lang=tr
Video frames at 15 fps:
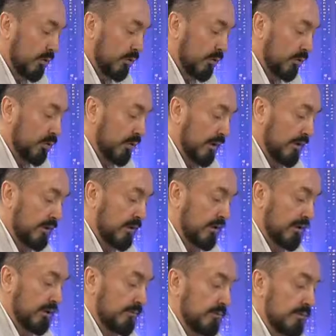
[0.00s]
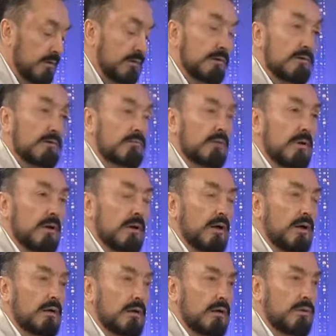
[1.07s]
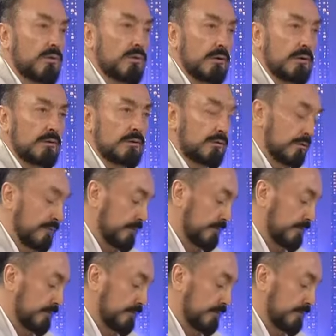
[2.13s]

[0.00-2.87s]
Kur'an-ı Kerim'dir. Allah'ın Kur'an'ıdır